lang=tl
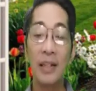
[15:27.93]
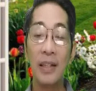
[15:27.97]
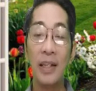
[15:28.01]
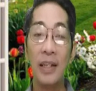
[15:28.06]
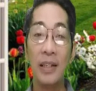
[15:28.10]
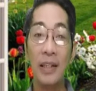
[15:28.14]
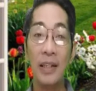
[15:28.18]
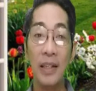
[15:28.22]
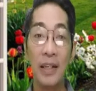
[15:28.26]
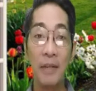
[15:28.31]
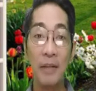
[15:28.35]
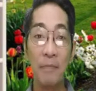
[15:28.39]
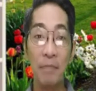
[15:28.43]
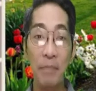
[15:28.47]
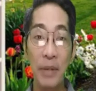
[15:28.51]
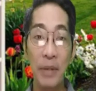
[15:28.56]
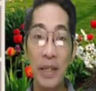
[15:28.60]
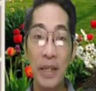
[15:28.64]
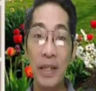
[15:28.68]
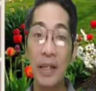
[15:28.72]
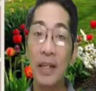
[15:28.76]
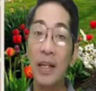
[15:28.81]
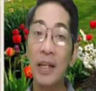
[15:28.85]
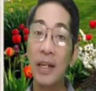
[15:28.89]
Titik
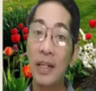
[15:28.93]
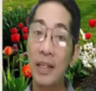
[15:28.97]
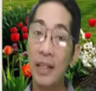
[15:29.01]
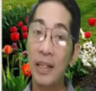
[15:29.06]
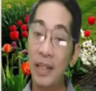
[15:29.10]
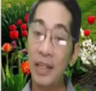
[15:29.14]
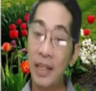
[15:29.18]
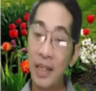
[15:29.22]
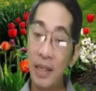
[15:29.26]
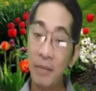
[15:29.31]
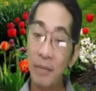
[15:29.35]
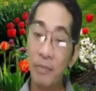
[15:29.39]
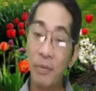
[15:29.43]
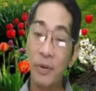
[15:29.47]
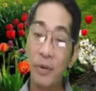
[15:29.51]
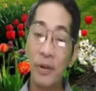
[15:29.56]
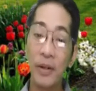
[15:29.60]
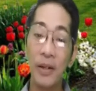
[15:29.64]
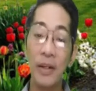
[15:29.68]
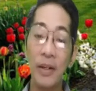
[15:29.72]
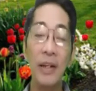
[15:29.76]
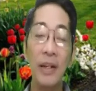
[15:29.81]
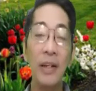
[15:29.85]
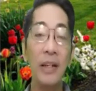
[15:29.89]
B,
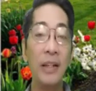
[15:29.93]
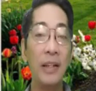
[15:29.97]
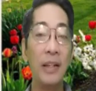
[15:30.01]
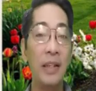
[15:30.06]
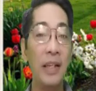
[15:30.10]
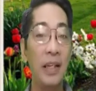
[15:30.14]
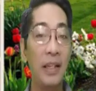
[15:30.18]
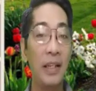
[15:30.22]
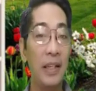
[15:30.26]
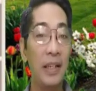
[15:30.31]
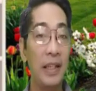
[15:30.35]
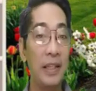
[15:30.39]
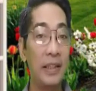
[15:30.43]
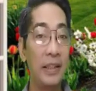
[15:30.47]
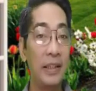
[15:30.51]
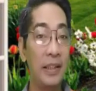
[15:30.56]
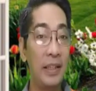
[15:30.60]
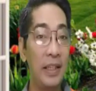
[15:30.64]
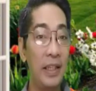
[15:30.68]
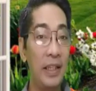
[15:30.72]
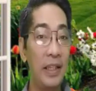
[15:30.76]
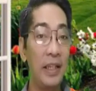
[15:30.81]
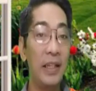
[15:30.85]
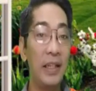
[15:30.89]
ibon. Titik
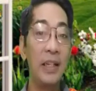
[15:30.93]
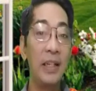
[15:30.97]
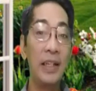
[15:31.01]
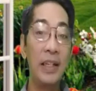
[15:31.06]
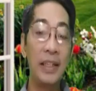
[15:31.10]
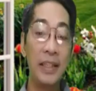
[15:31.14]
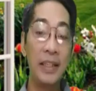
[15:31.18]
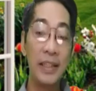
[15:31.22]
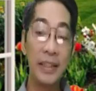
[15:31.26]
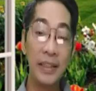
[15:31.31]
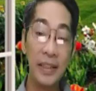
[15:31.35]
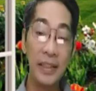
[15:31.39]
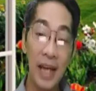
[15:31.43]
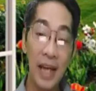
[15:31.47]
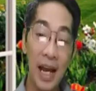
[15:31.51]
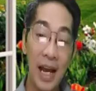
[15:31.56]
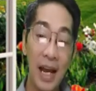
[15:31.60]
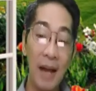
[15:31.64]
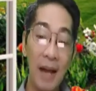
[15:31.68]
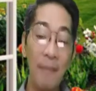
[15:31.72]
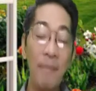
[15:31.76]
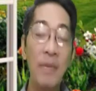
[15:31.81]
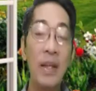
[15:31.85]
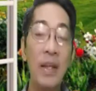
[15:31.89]
C,
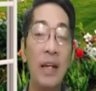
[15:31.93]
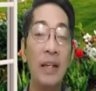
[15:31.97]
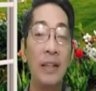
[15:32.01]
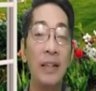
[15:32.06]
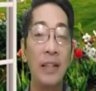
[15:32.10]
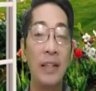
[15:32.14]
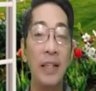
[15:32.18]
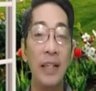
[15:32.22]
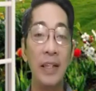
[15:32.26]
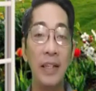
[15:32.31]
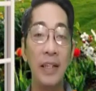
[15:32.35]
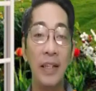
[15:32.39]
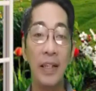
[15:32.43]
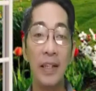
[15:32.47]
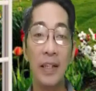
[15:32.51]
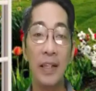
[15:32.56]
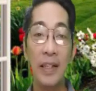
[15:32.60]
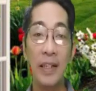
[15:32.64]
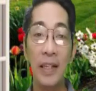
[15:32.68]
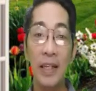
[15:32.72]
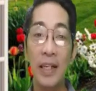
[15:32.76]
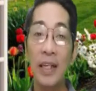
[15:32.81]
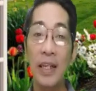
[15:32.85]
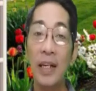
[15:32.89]
isda. Titik
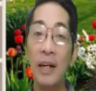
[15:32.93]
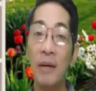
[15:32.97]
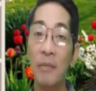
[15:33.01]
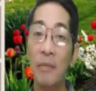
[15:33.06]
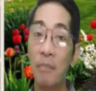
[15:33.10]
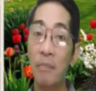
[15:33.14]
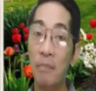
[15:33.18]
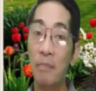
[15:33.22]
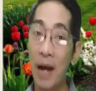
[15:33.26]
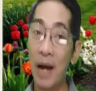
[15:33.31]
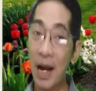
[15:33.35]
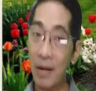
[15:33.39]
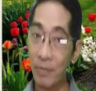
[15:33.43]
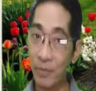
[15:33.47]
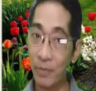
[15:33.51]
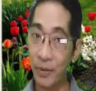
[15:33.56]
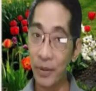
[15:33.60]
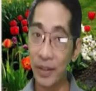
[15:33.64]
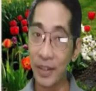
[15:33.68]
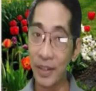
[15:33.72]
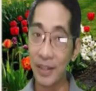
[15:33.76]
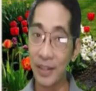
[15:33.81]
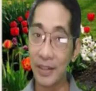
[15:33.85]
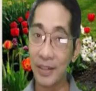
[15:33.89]
D,
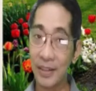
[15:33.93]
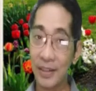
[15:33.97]
baboy.